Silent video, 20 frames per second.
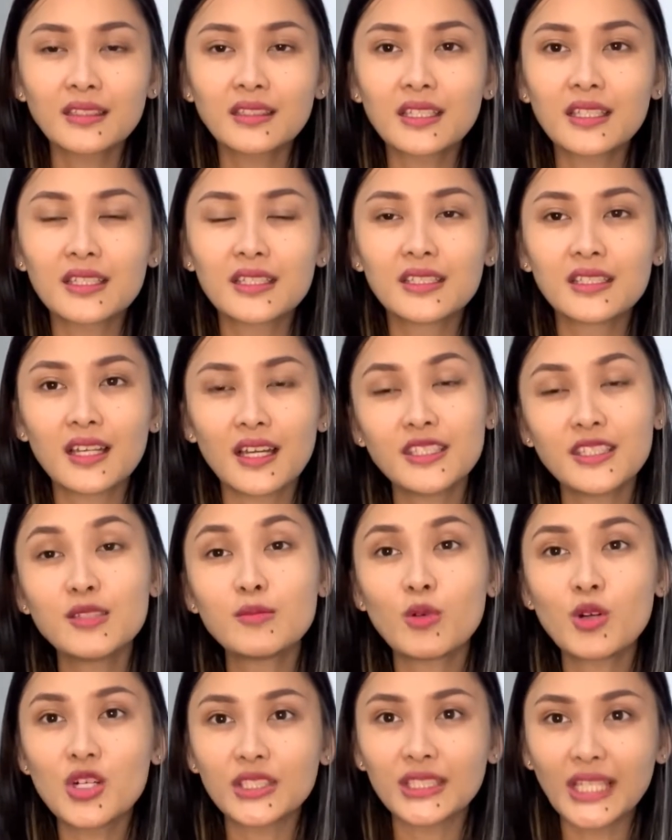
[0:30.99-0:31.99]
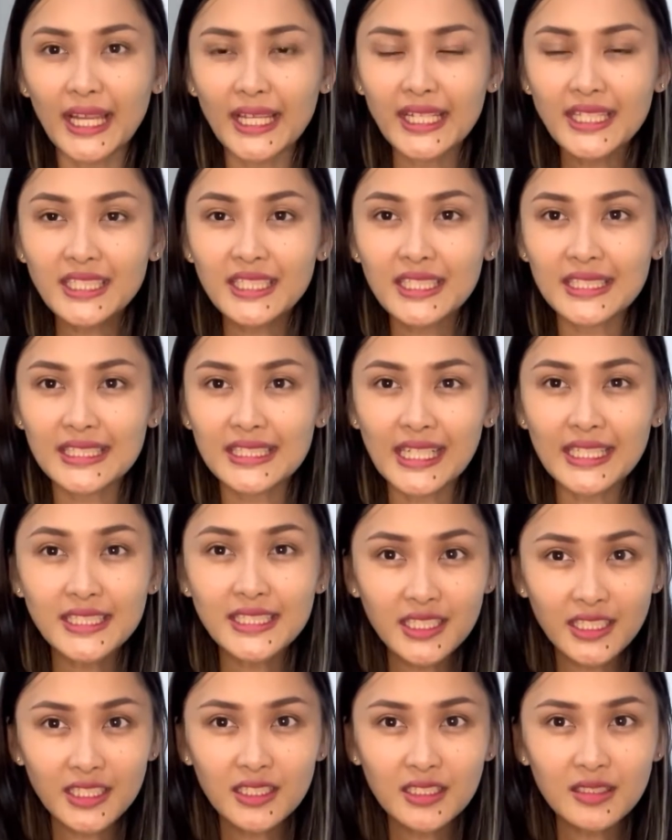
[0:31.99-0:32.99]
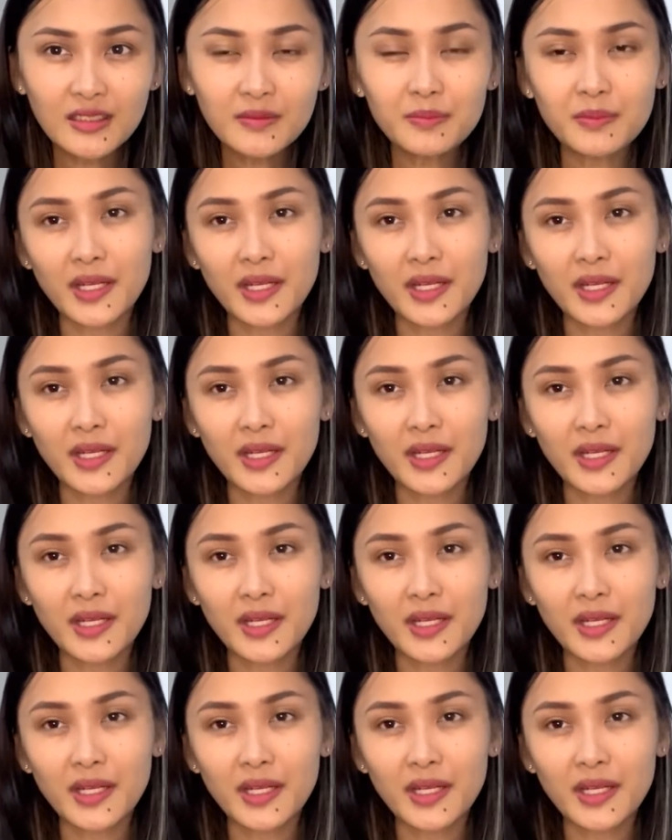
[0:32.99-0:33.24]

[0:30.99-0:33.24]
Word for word: thì à, như mọi người thấy thì cái chính